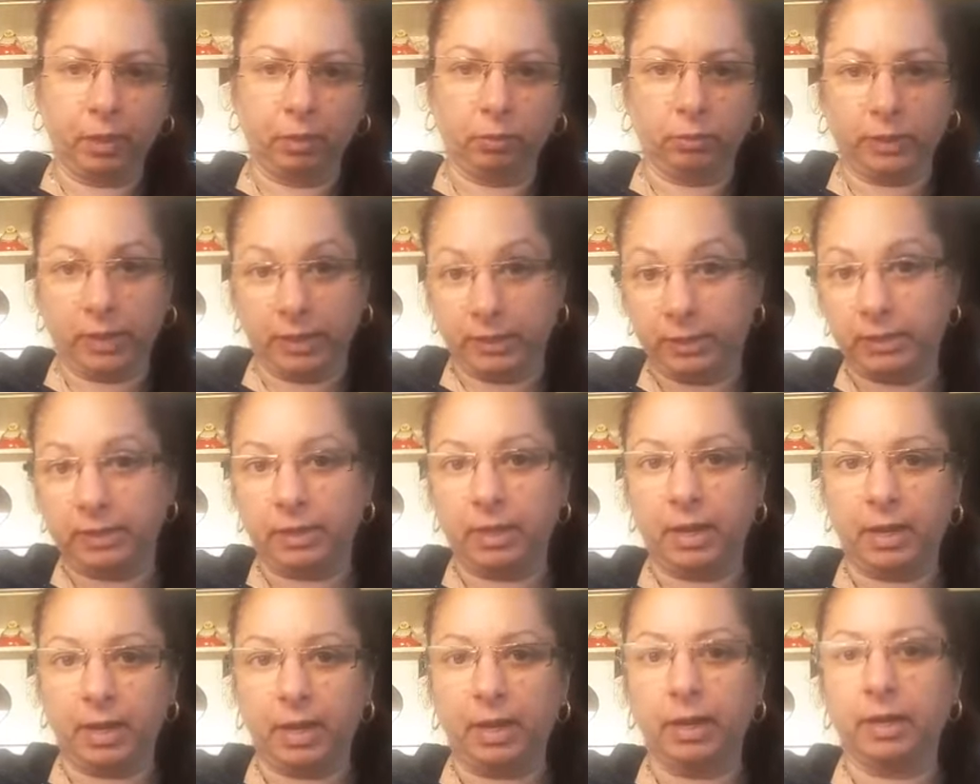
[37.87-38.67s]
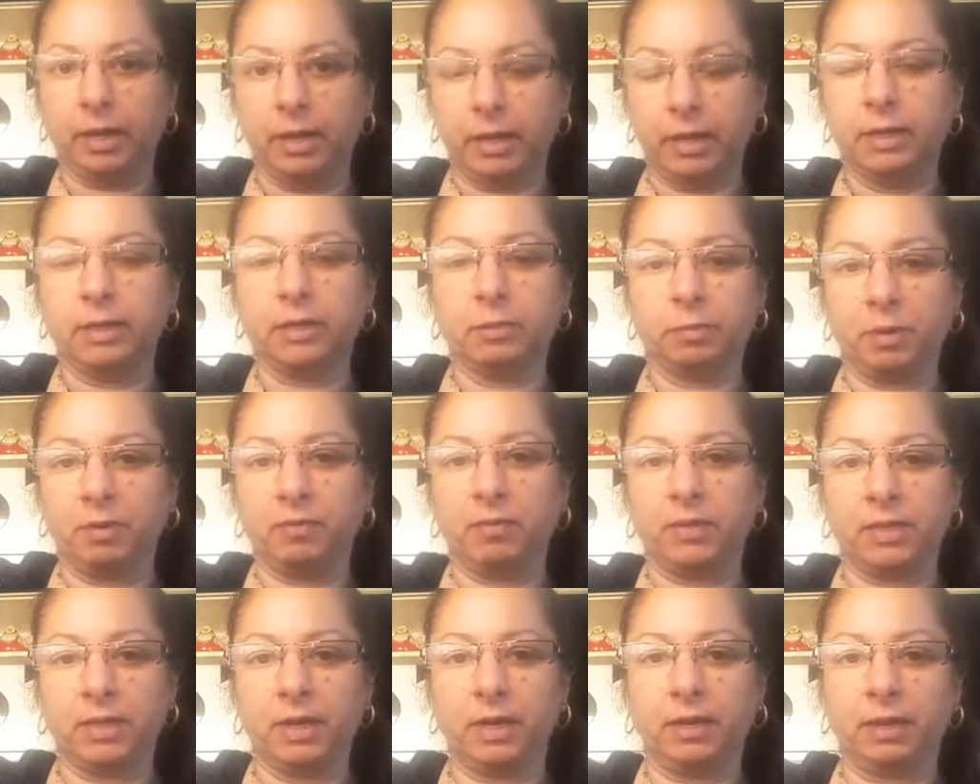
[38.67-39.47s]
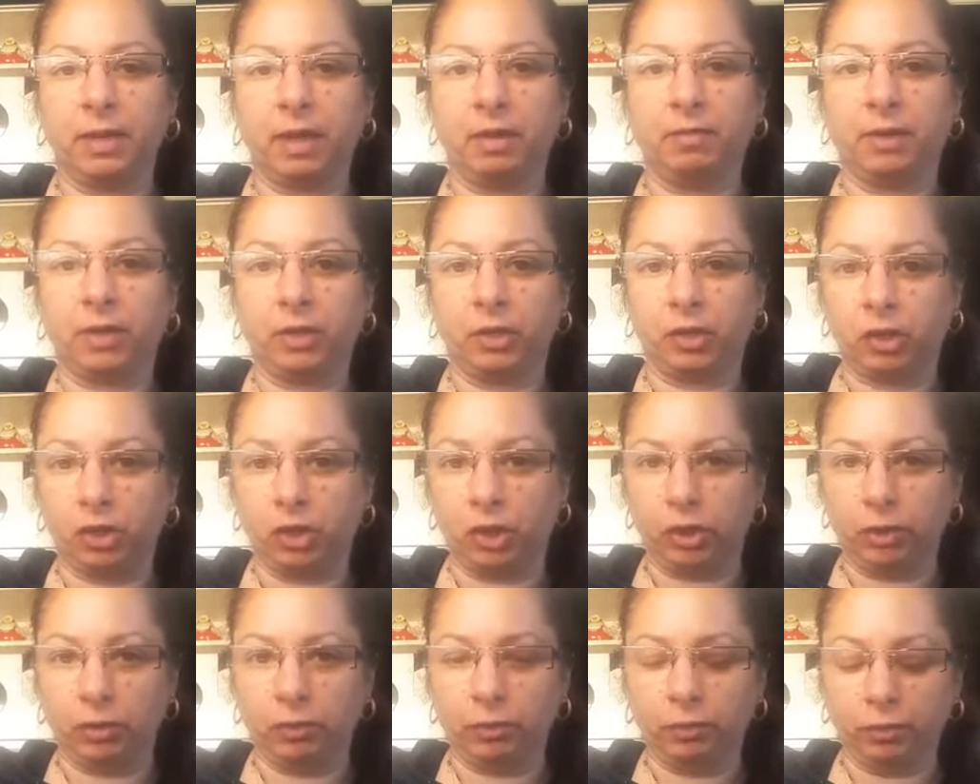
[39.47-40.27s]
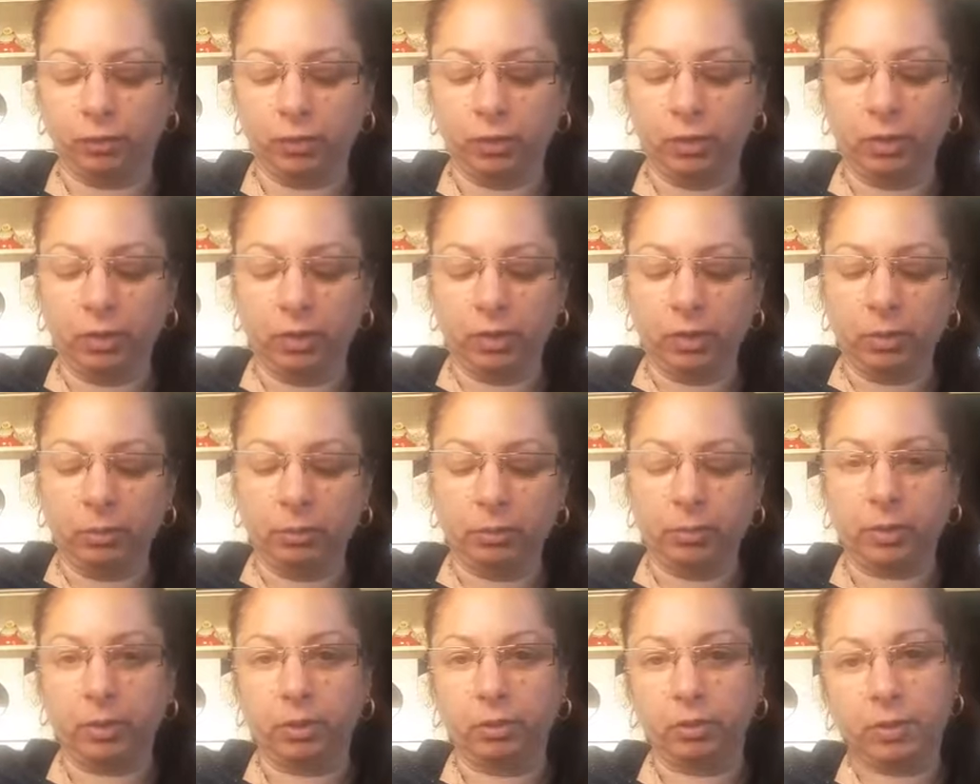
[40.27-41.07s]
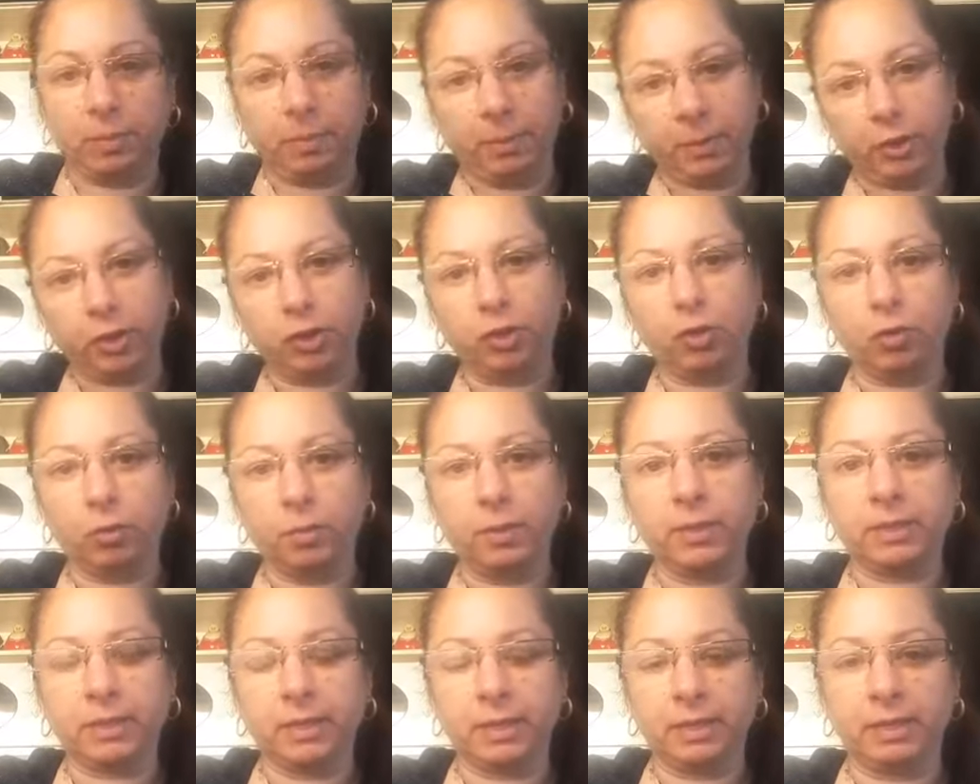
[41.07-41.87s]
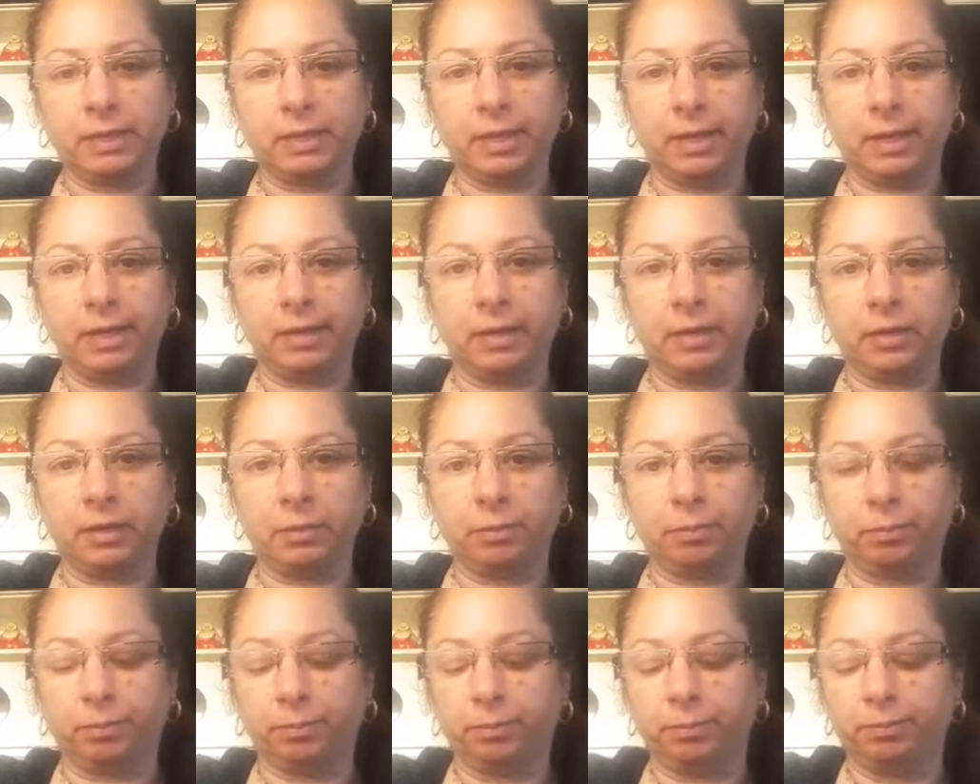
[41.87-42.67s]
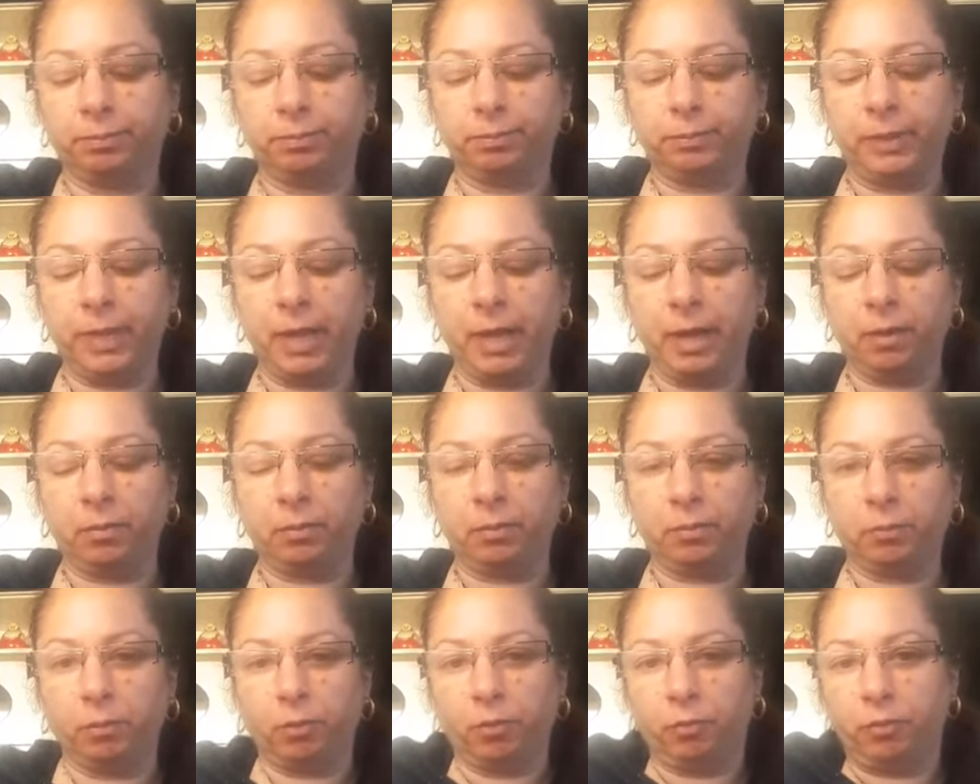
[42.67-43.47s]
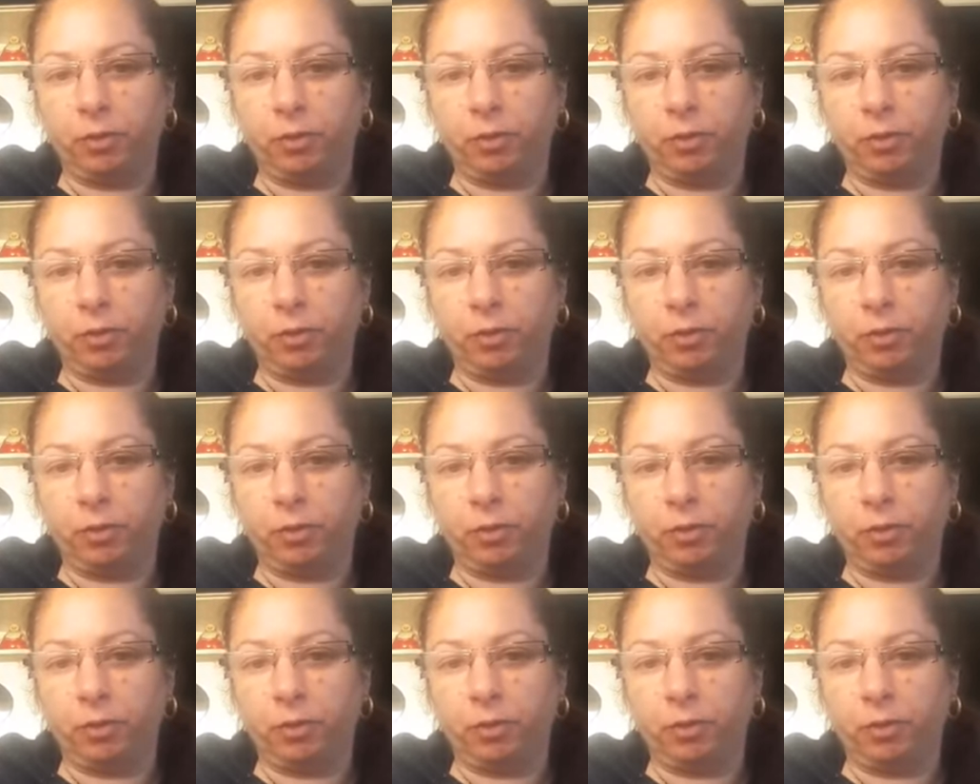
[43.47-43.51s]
Eu testei ele antes pra ver se ele tava ativo, porque eu já perdi algumas receitas, né?